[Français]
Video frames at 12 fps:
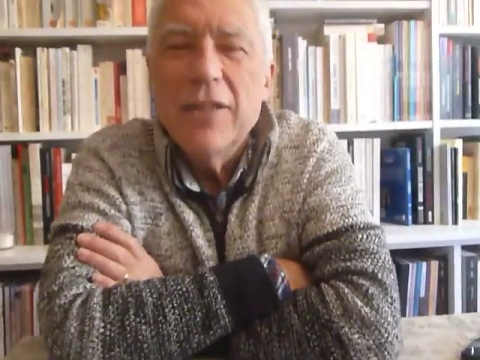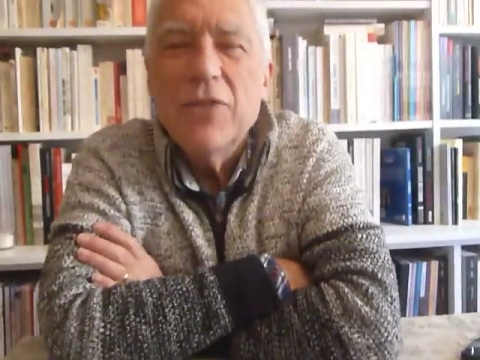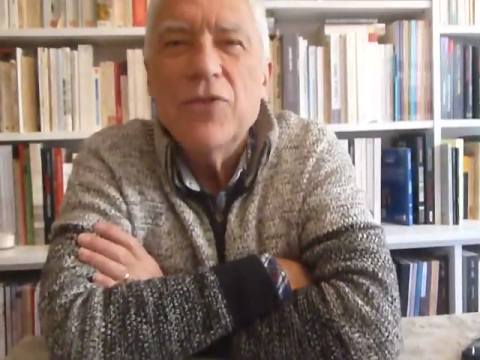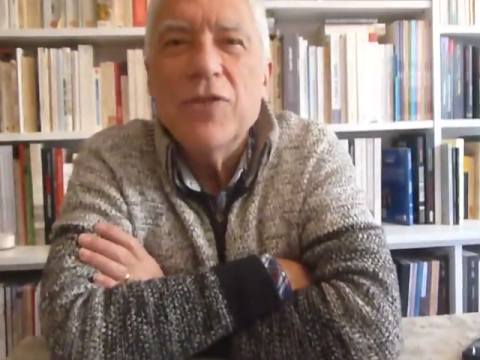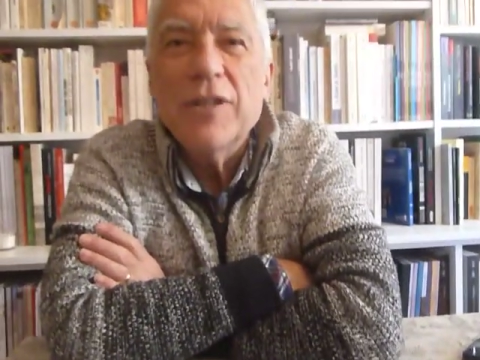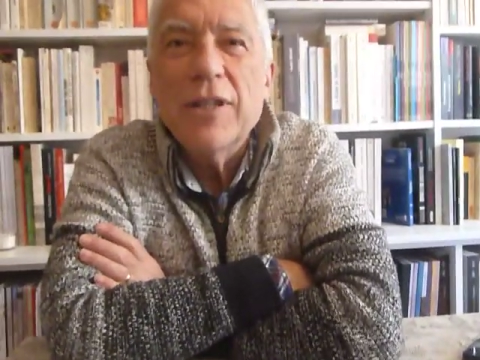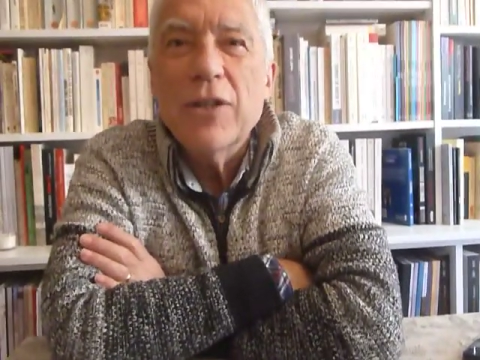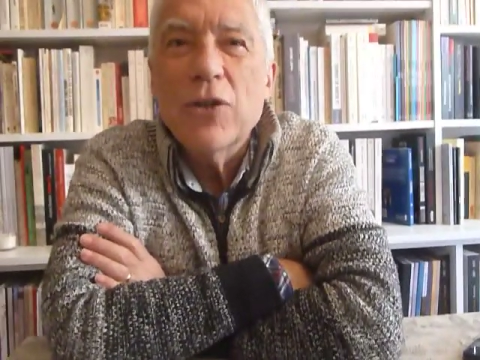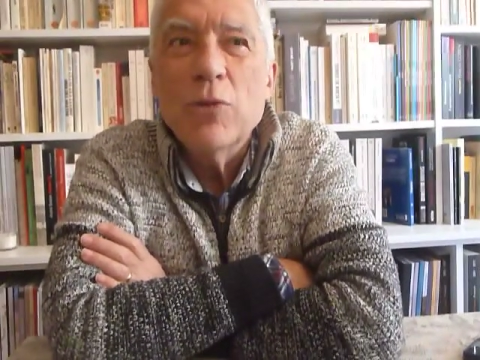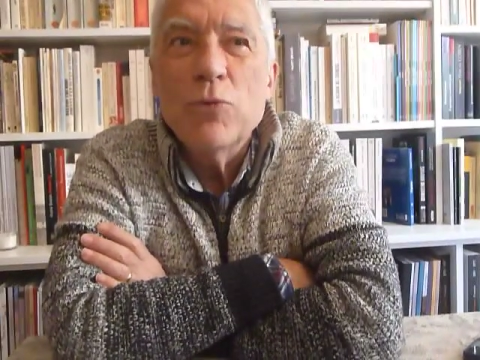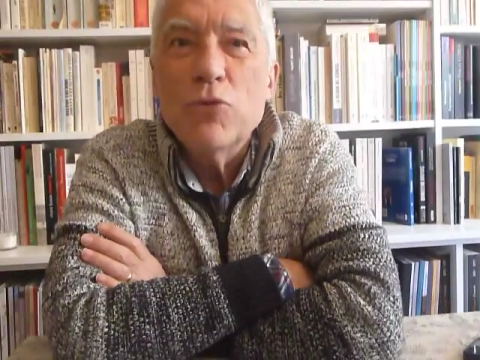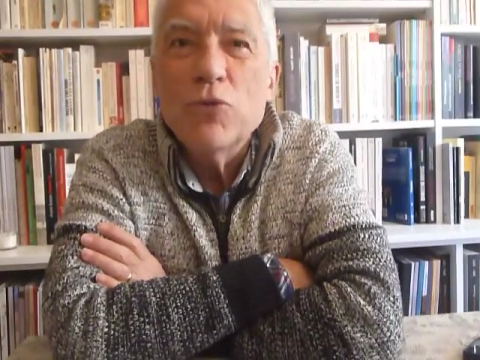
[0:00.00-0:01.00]
c'était
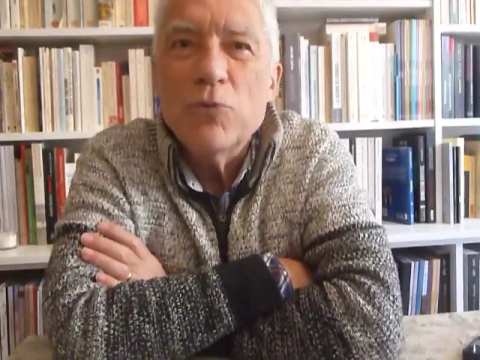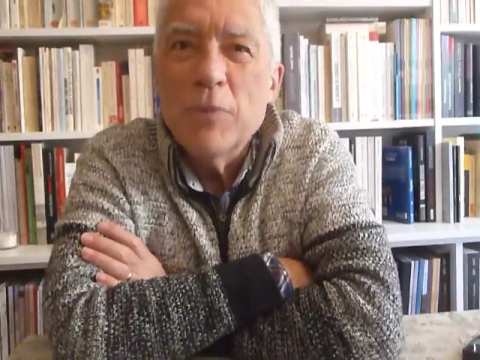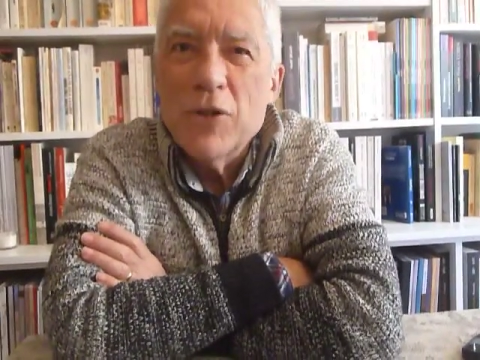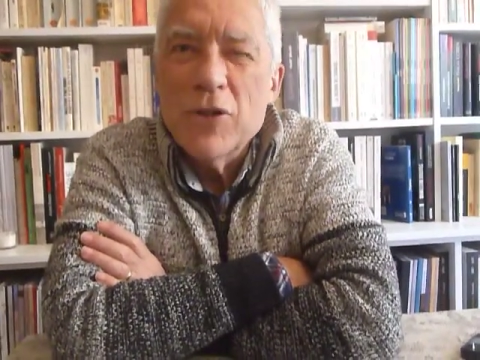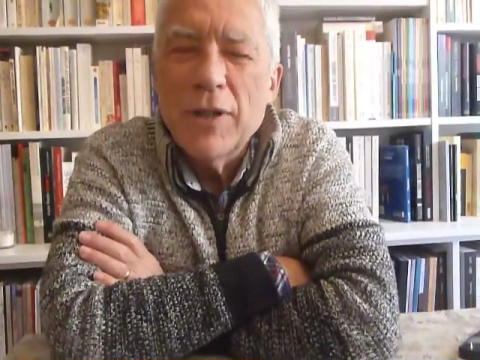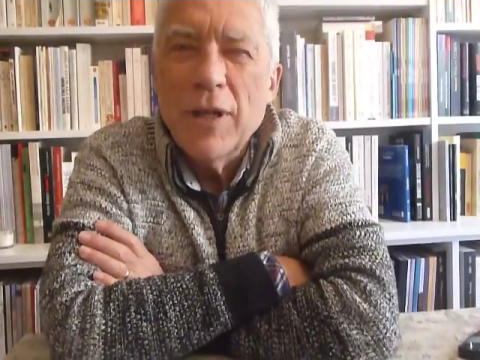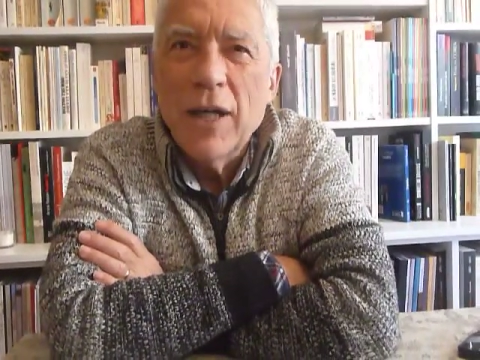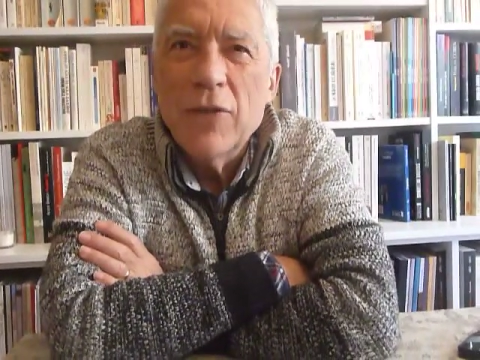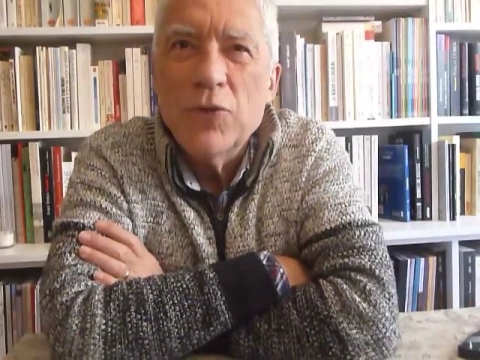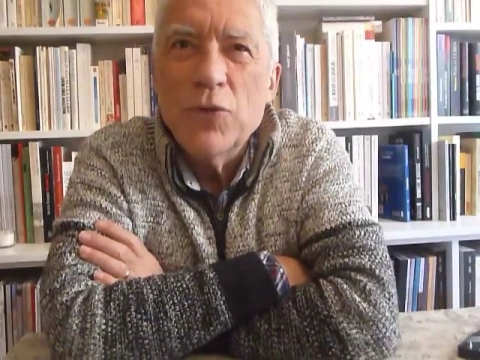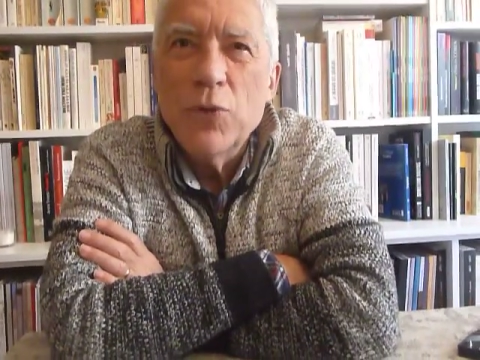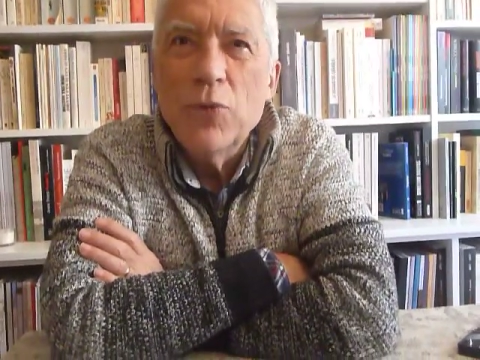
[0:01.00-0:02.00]
comme toute ma
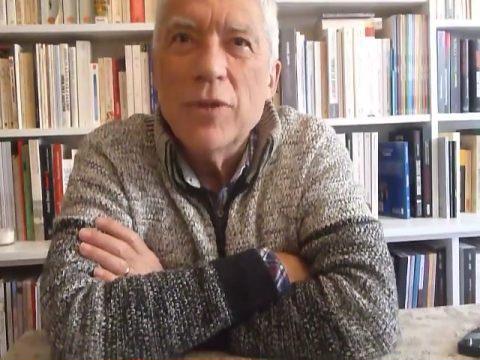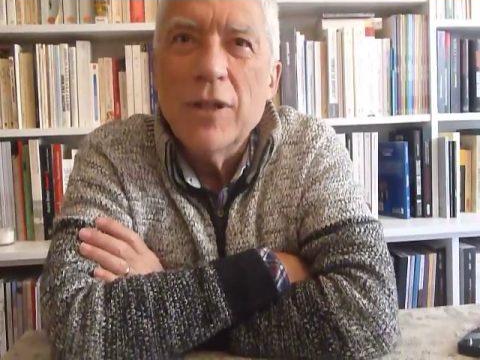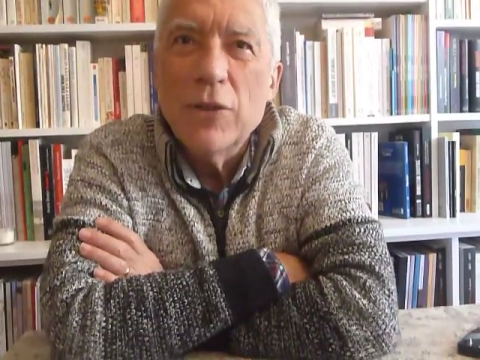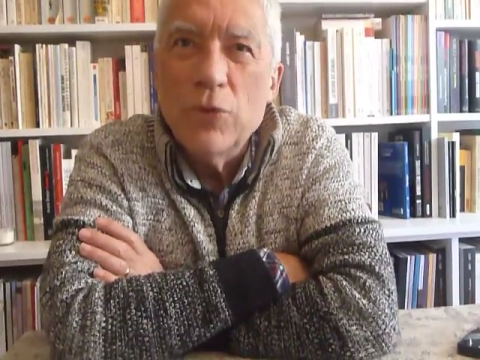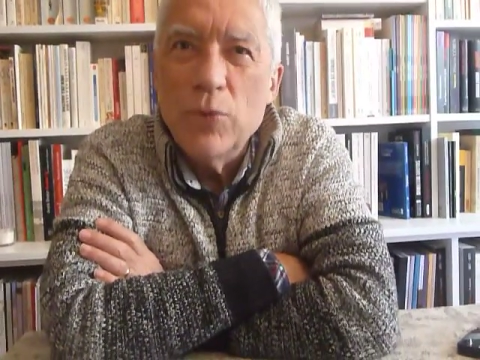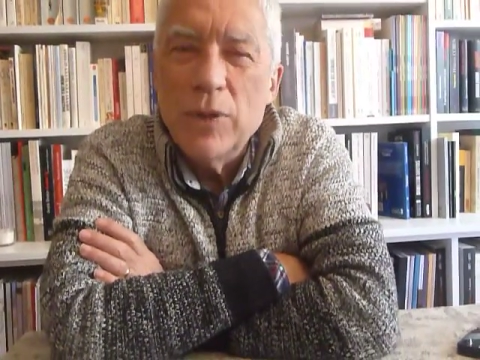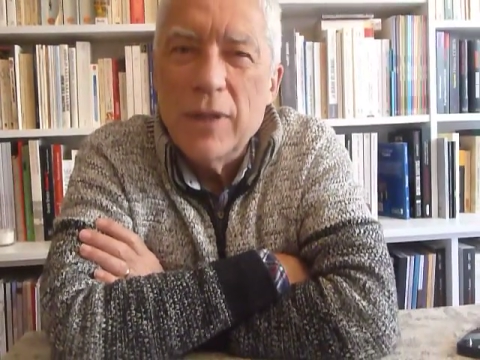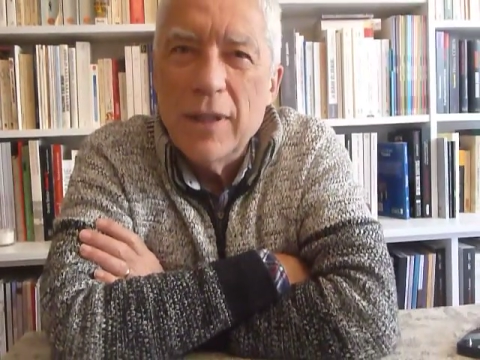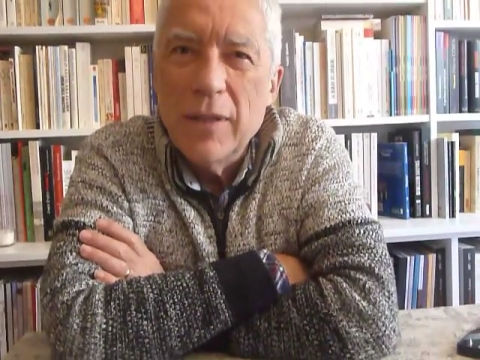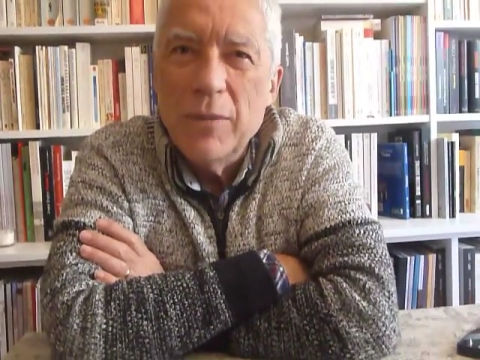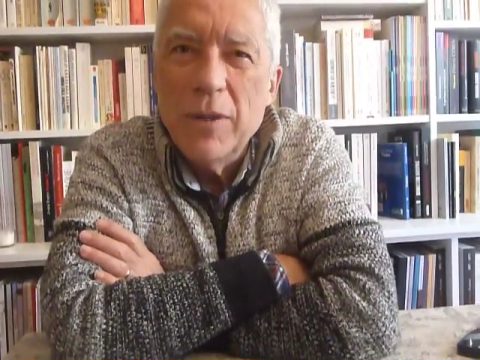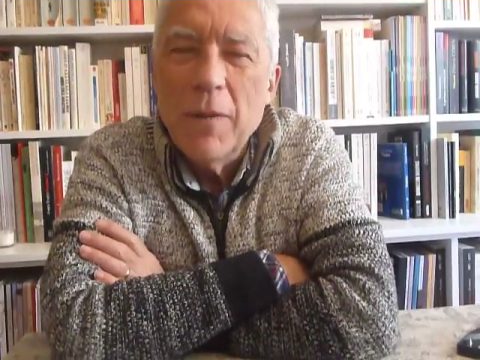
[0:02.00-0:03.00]
génération au théâtre du
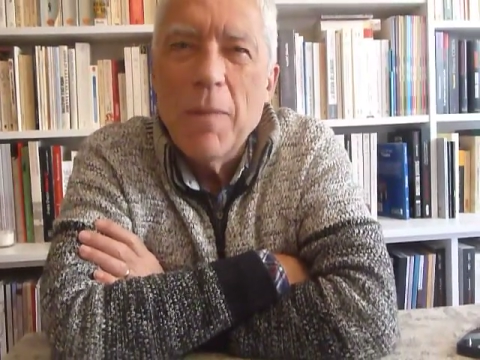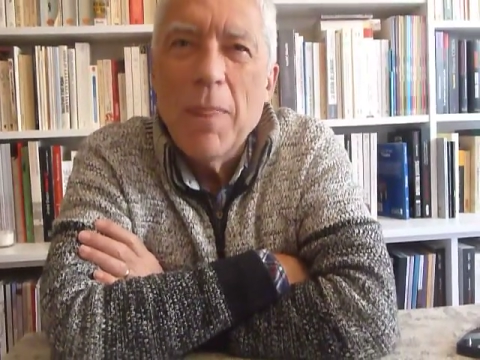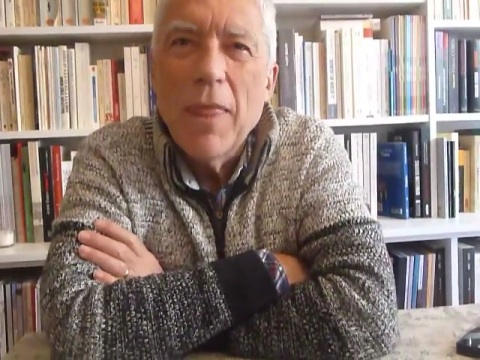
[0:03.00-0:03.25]
8e,